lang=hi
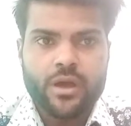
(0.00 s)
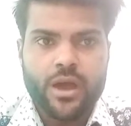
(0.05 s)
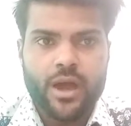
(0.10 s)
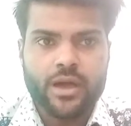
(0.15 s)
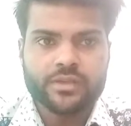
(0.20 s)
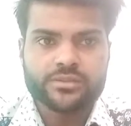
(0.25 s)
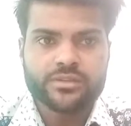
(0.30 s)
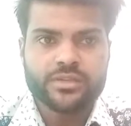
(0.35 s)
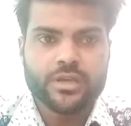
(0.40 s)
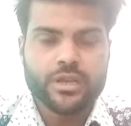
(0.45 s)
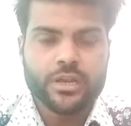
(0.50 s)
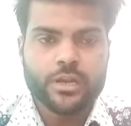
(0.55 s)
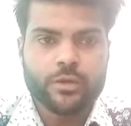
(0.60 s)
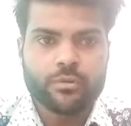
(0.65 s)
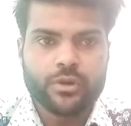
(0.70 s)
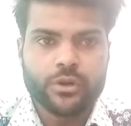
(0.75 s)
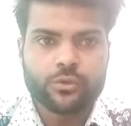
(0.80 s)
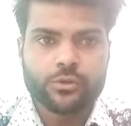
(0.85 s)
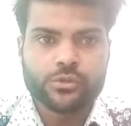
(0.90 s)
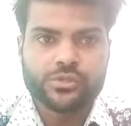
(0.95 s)
ऑक्सीजन
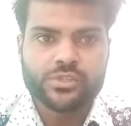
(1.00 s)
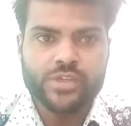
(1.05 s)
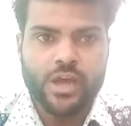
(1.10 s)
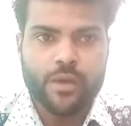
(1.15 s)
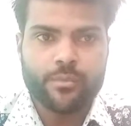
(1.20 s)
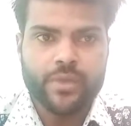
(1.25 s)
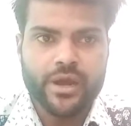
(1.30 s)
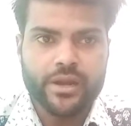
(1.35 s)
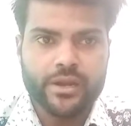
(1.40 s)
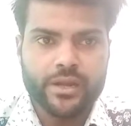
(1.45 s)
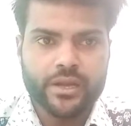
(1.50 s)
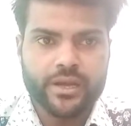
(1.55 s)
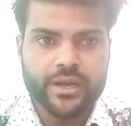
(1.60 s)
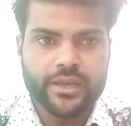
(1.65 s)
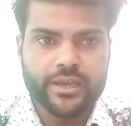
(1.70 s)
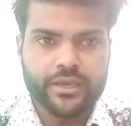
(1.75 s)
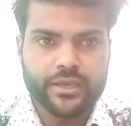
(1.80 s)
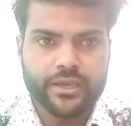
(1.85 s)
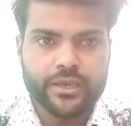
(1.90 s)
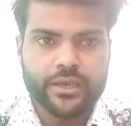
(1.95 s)
लेवल को सामान्य
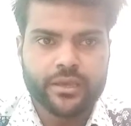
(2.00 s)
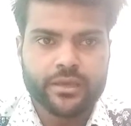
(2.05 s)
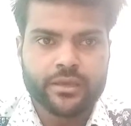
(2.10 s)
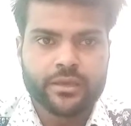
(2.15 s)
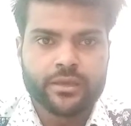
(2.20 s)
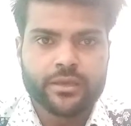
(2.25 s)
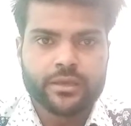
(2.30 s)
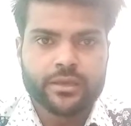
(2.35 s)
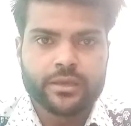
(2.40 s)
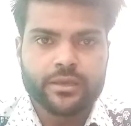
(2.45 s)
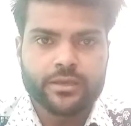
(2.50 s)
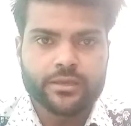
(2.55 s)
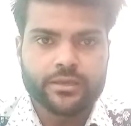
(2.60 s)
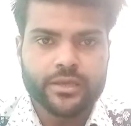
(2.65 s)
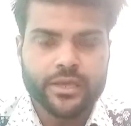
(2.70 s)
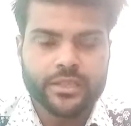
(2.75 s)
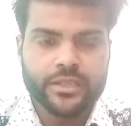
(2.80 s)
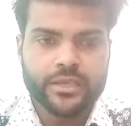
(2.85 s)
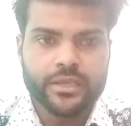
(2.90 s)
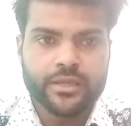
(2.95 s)
कहेंगे
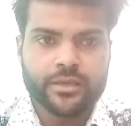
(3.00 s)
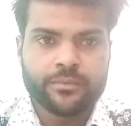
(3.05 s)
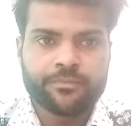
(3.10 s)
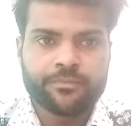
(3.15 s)
यदि